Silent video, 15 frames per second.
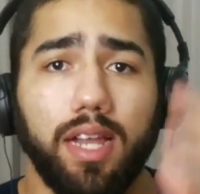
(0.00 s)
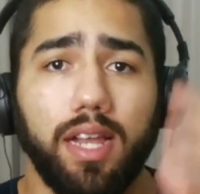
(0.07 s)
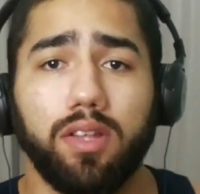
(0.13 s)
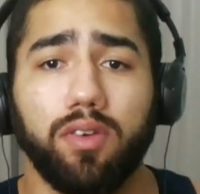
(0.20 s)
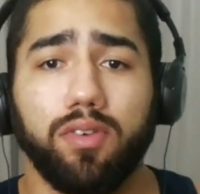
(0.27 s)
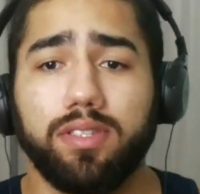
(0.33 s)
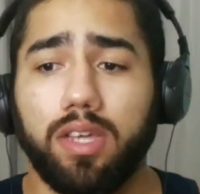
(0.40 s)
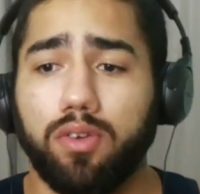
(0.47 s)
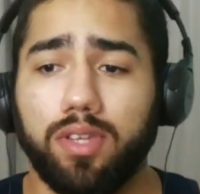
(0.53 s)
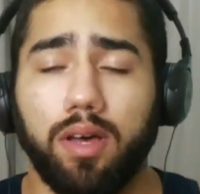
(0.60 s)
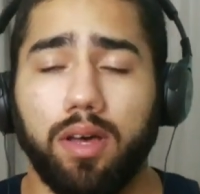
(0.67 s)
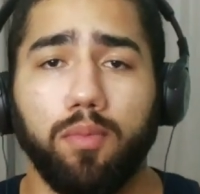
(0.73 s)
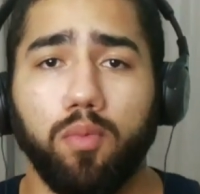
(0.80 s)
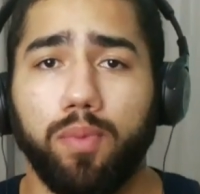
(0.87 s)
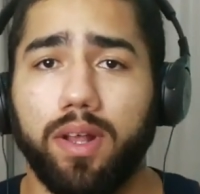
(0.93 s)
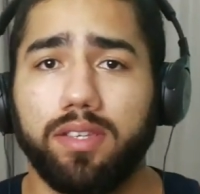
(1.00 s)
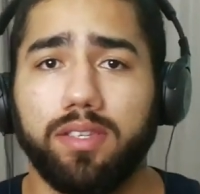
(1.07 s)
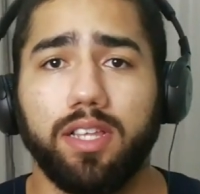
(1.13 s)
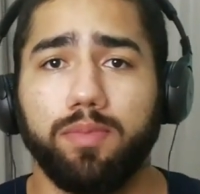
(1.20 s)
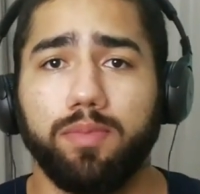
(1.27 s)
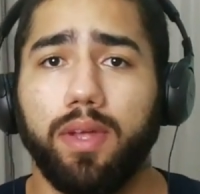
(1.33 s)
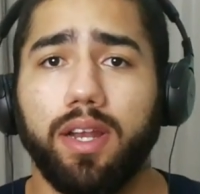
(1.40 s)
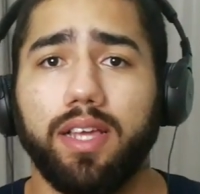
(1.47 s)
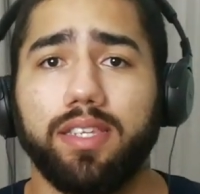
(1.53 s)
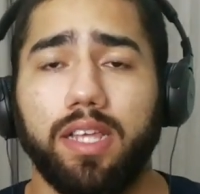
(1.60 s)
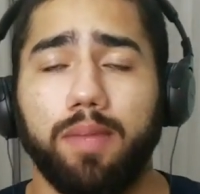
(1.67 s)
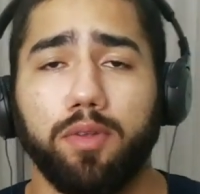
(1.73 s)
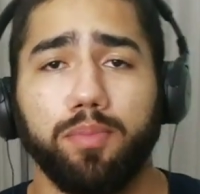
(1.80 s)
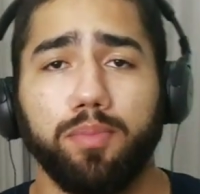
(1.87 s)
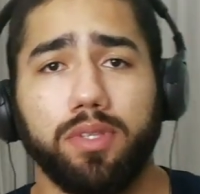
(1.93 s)
Se ele não quiser usar o bracelete,
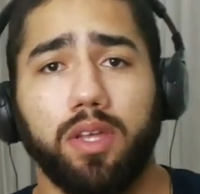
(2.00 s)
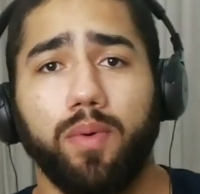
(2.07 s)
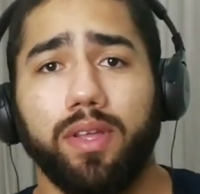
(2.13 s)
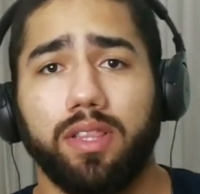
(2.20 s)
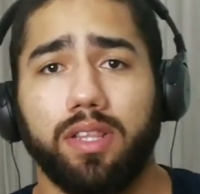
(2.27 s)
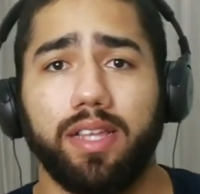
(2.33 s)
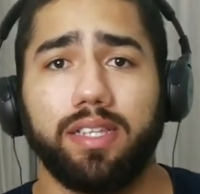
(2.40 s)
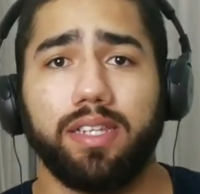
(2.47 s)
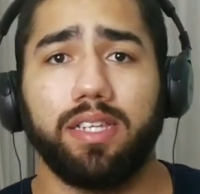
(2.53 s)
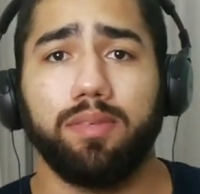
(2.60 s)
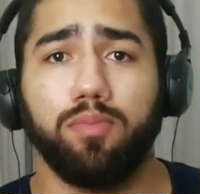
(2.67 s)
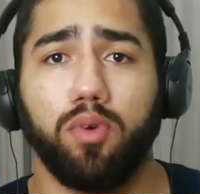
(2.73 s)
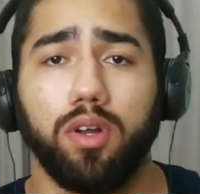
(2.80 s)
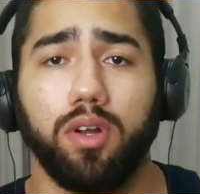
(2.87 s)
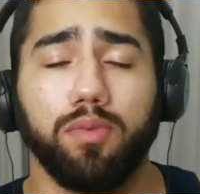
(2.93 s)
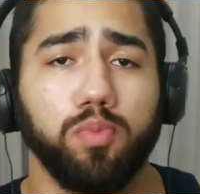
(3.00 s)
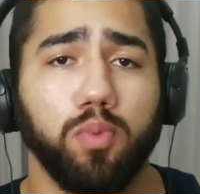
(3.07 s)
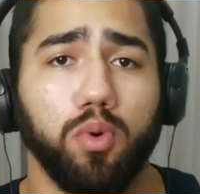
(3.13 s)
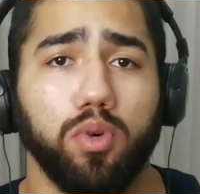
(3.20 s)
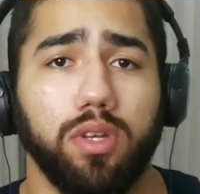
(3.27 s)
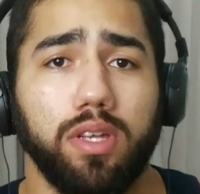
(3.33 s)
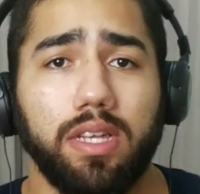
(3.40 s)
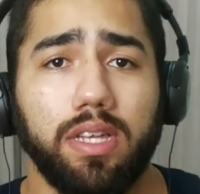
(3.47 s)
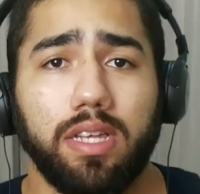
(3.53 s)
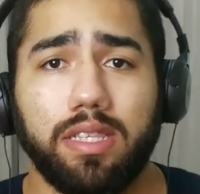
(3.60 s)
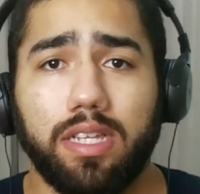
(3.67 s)
beleza, ele pode botar o atleta de kimono, vamos supor.